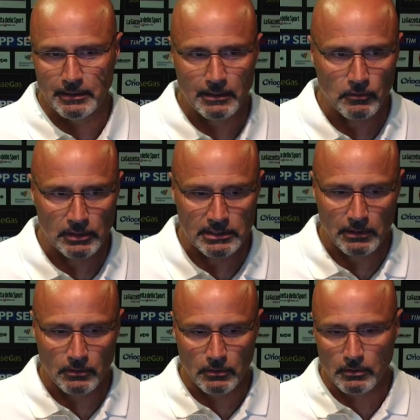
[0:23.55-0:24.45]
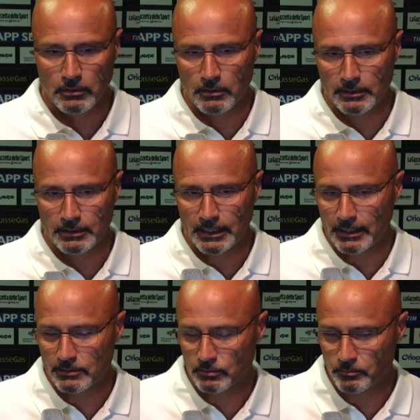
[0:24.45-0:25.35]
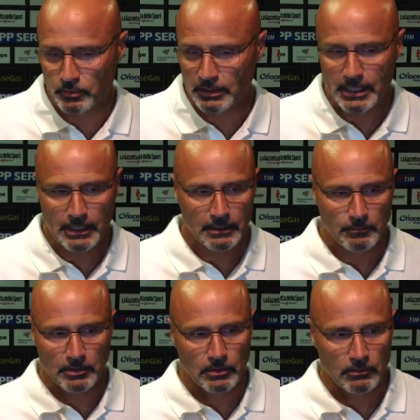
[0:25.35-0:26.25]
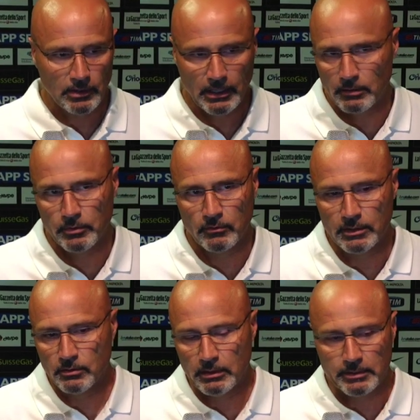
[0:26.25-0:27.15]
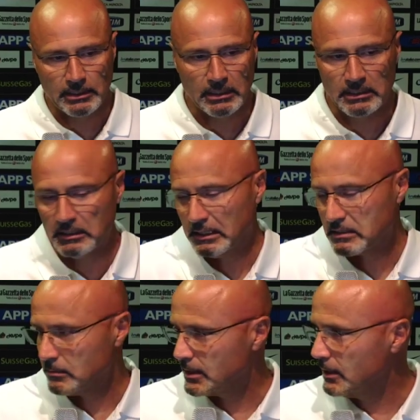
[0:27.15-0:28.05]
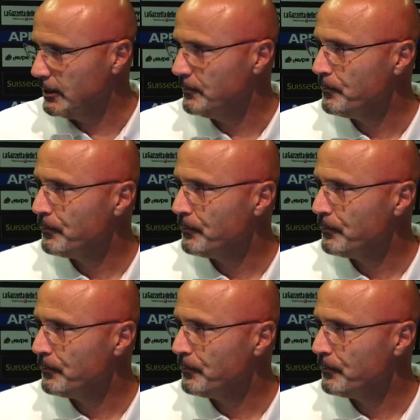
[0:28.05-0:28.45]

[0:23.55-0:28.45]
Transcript: il lavoro è stato intenso, importante, abbiamo lavorato, abbiamo fatto delle partite, direi che siamo andati